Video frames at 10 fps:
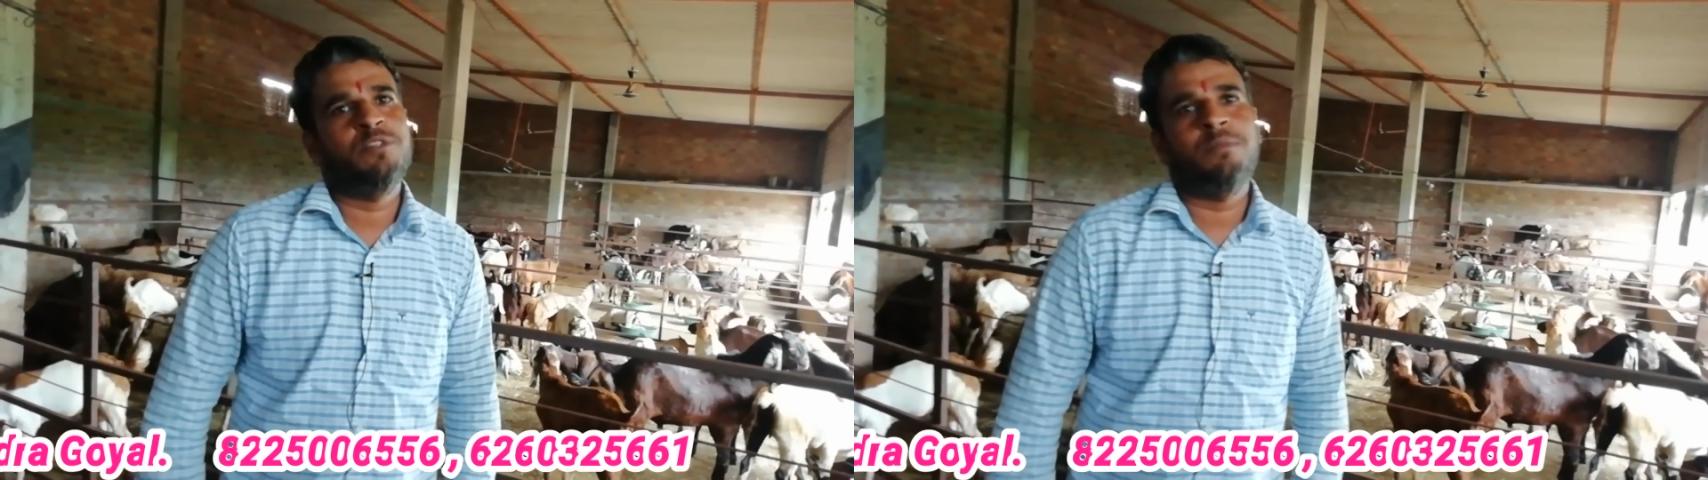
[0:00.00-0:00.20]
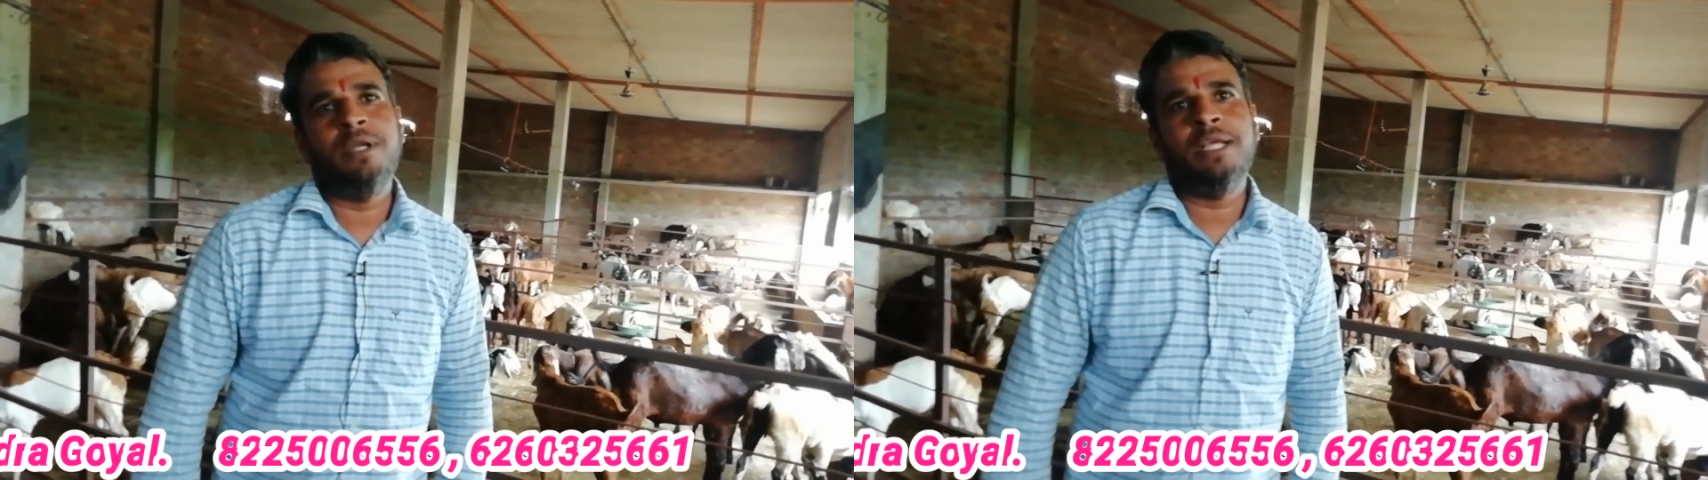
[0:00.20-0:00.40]

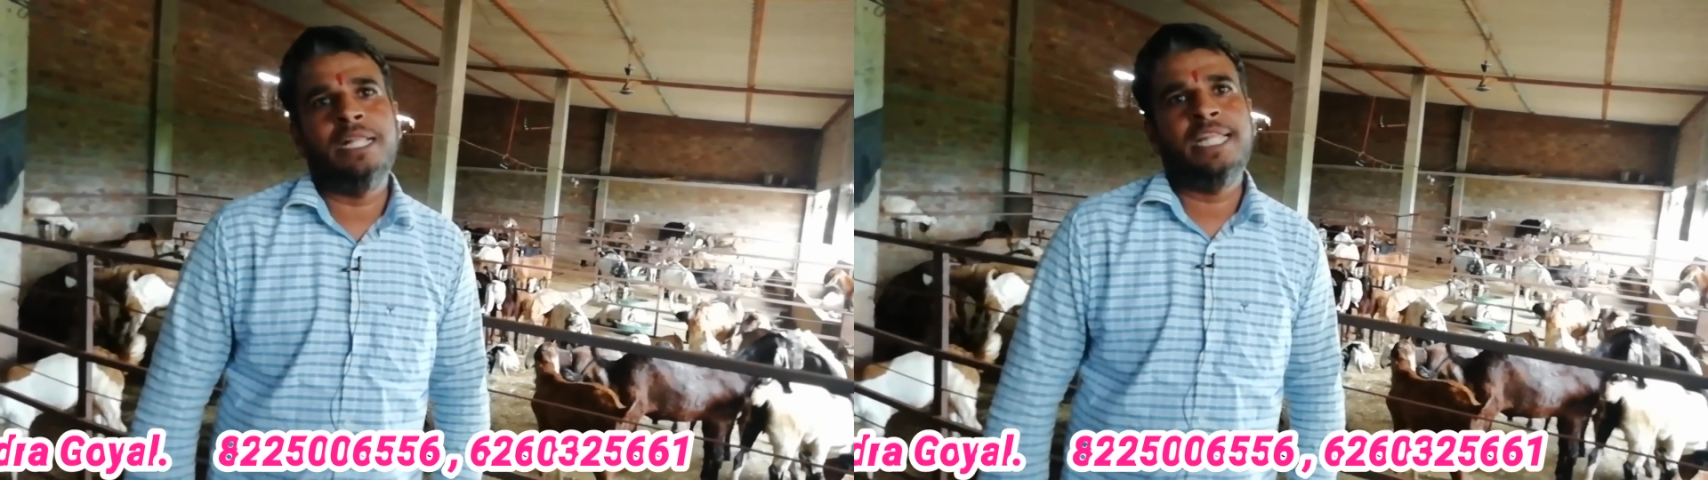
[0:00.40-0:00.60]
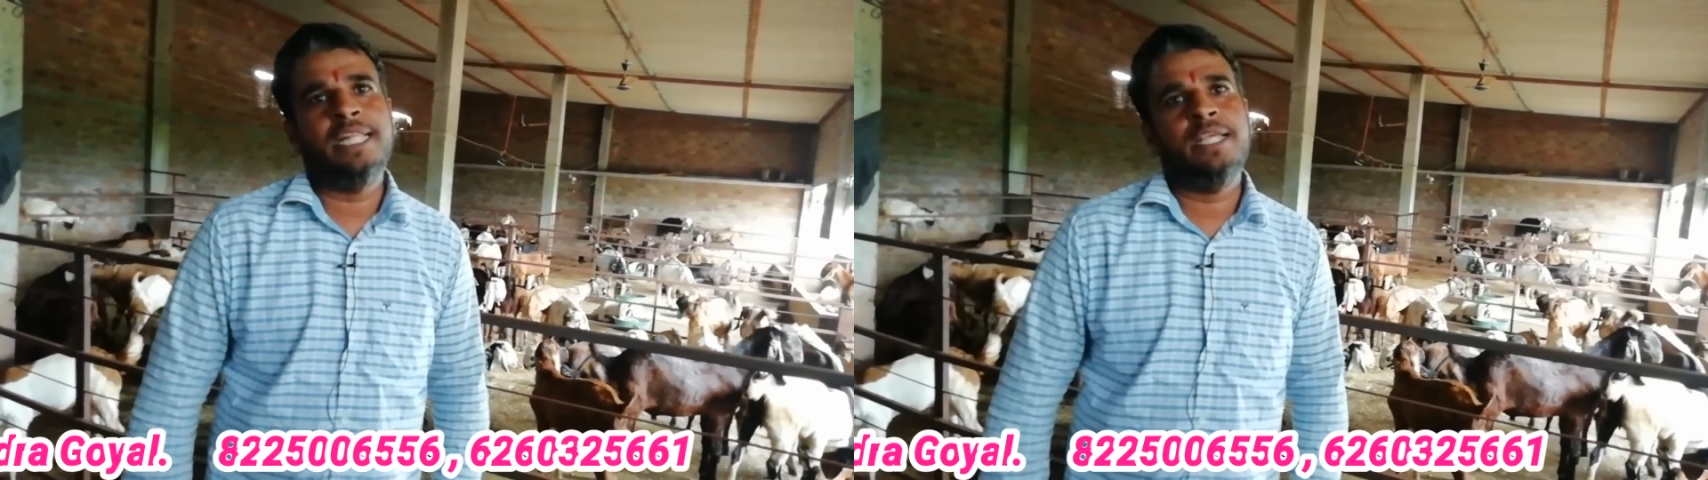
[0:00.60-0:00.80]
सबसे बड़ी
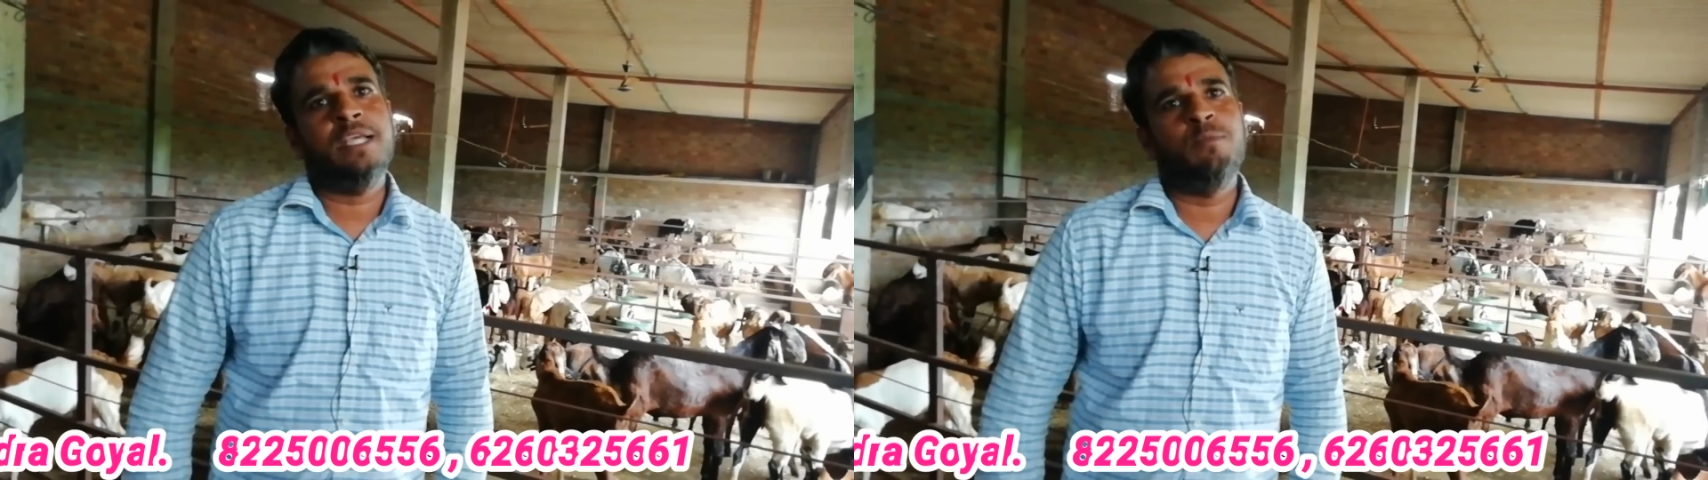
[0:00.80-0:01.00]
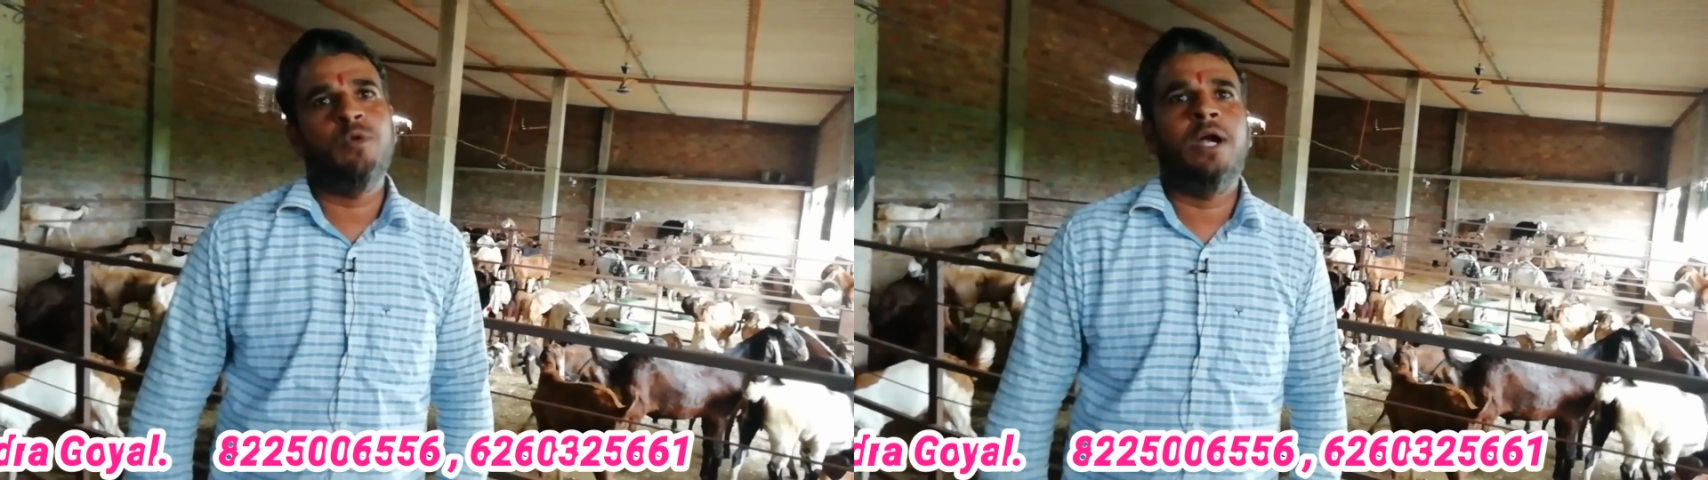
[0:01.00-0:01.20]
गलती थी
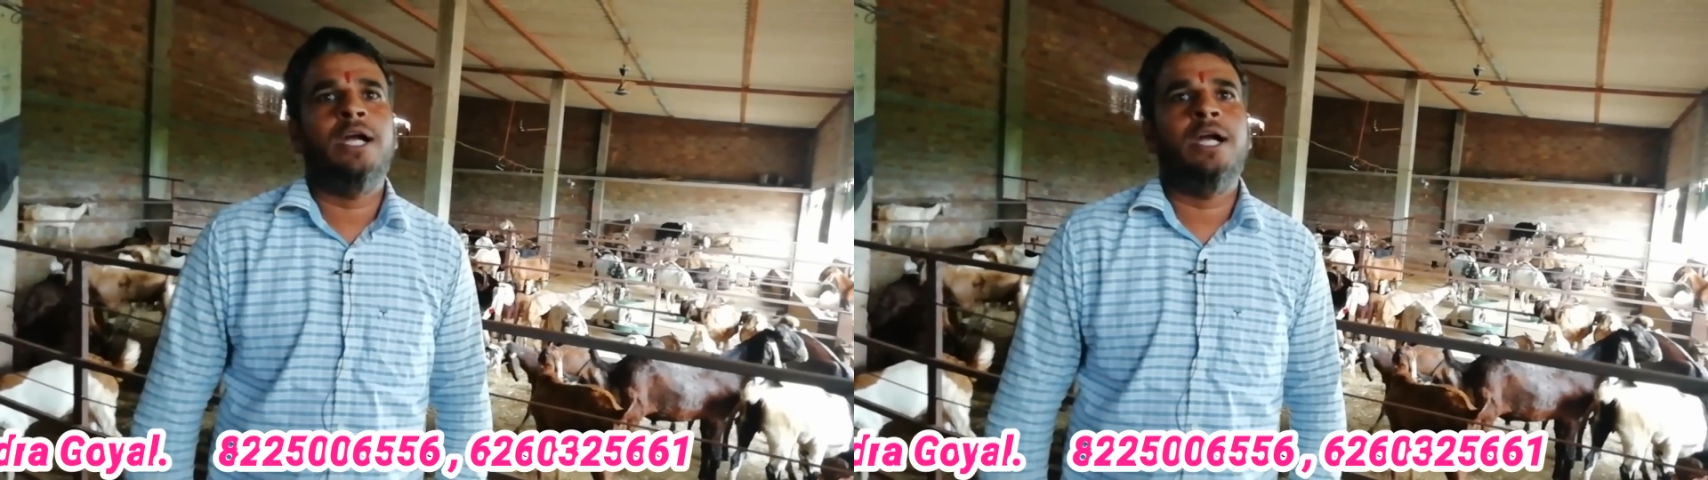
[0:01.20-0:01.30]
कि हमको